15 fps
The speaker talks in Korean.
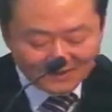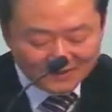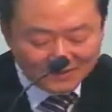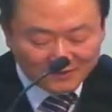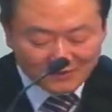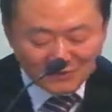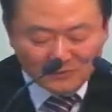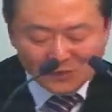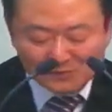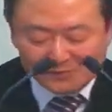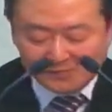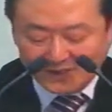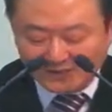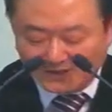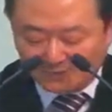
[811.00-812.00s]
오늘 본문
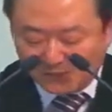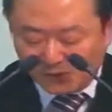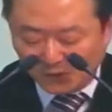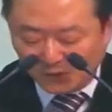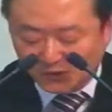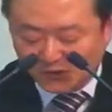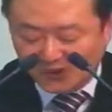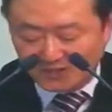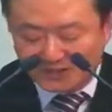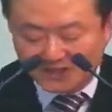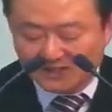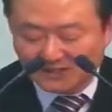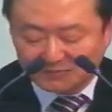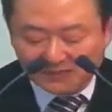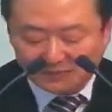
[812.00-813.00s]
말씀 5절의
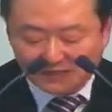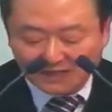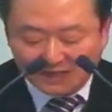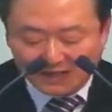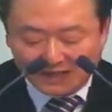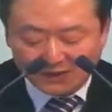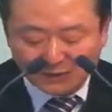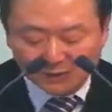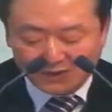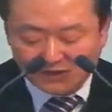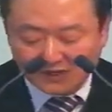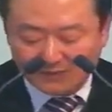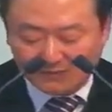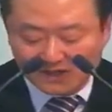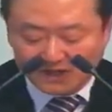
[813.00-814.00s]
말씀입니다. 5절
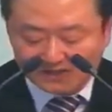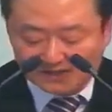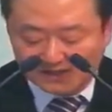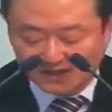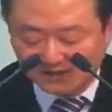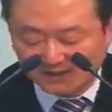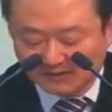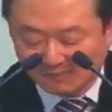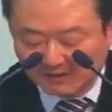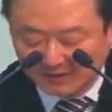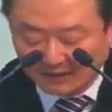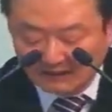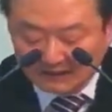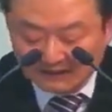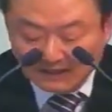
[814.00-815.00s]
한번 같이
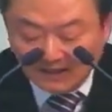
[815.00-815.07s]
읽겠습니다.